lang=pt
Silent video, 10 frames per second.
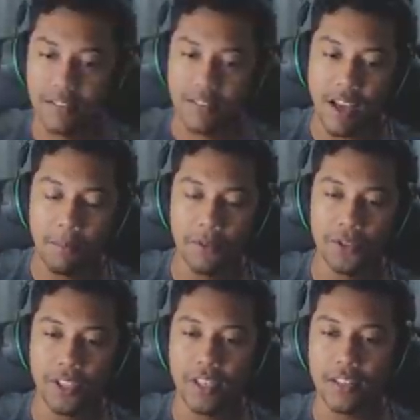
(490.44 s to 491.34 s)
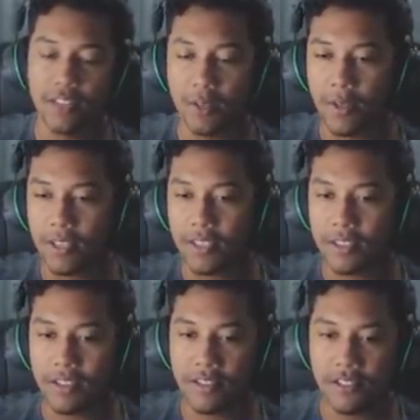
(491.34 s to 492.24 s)
Pode a mão chega a tremer. Aqui
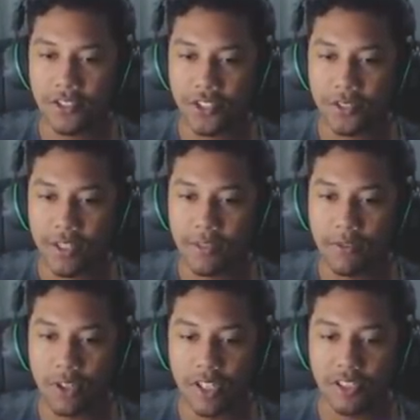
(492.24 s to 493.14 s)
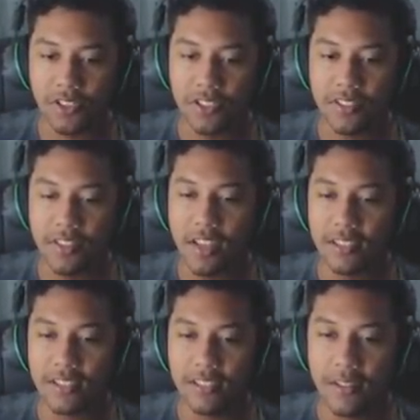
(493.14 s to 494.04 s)
atrás da gente, é uma caixinha sem
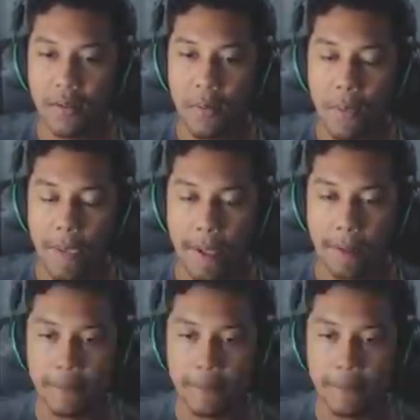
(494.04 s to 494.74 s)
nada. Ah.